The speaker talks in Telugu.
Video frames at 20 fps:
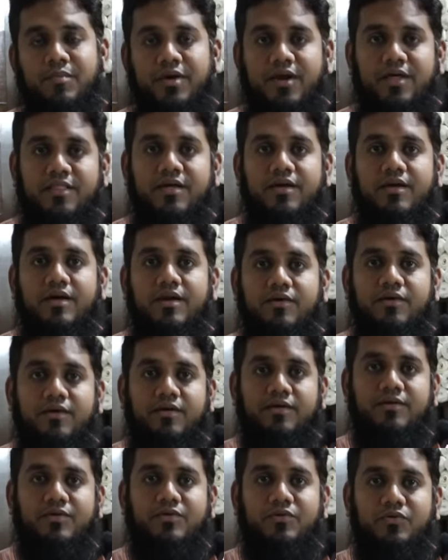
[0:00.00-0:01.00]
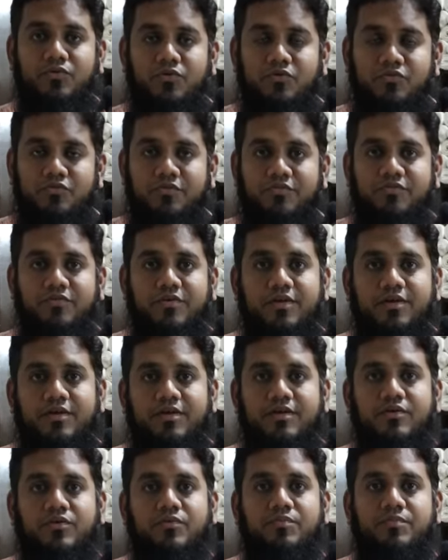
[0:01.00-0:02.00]
మన దగ్గర టూ ఫిఫ్టీ
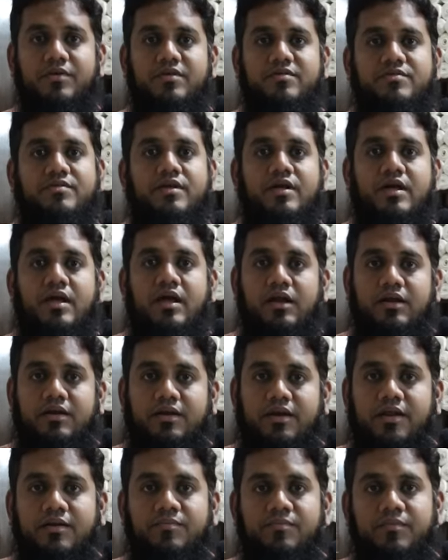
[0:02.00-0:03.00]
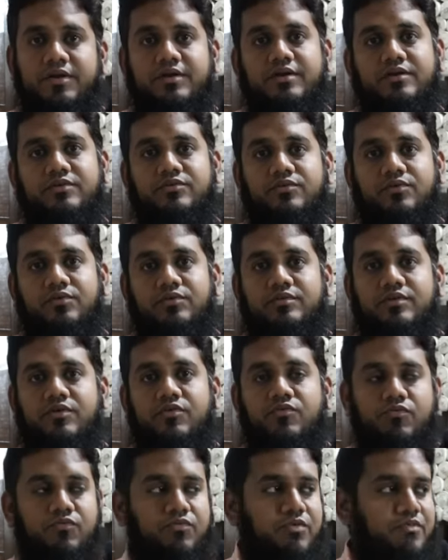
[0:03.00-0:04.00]
రూపీస్ టెన్ మీటర్స్ రూల్స్
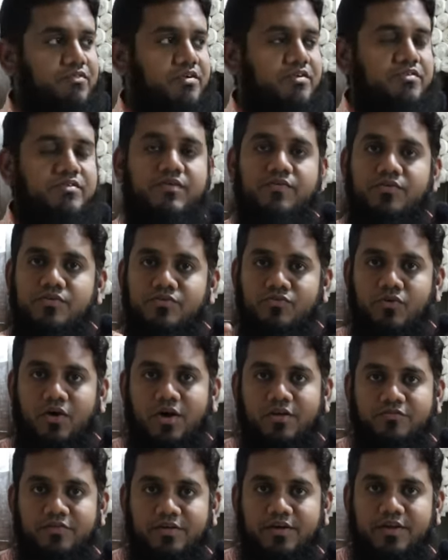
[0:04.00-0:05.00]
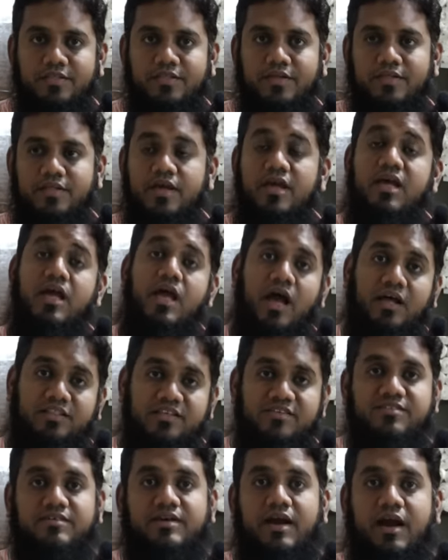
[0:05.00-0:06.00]
ఫిఫ్టీ సెవెన్ స్క్వేర్ ఫీట్ అవుతుంది
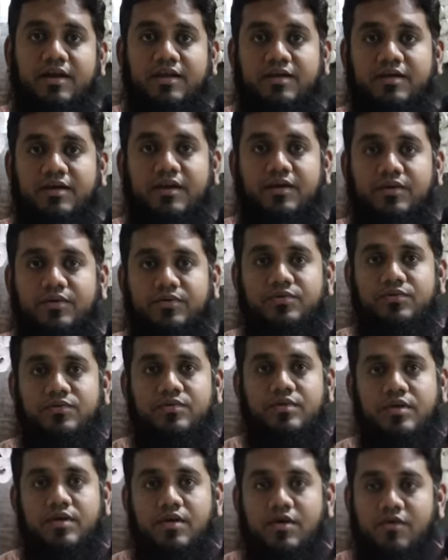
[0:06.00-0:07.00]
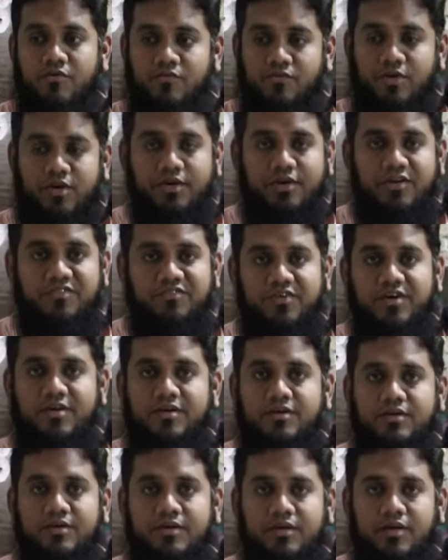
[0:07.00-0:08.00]
అది స్టార్టింగ్ అన్నట్టు వే
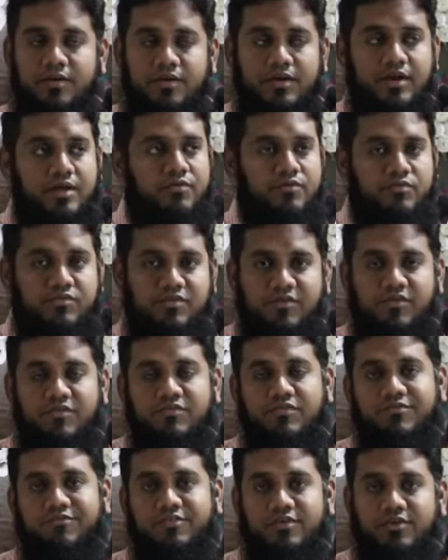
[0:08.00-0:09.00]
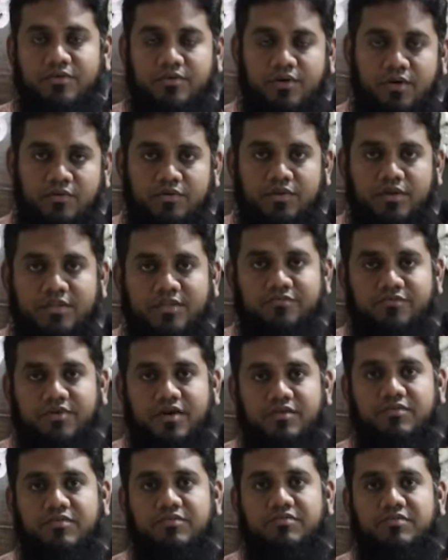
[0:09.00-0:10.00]
డిఫరెంట్ అంటే సెవెన్ ఫిఫ్టీ కూడా ఉన్నది
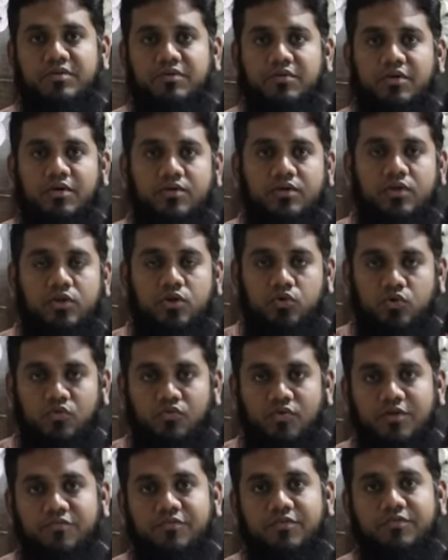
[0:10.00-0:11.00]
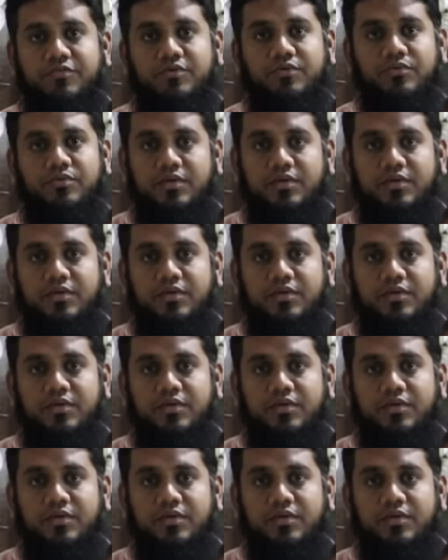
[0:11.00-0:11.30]
ఫైవ్ ఫిఫ్టీ కూడా ఉన్నది ట్వెల్వ్ ఫిఫ్టీ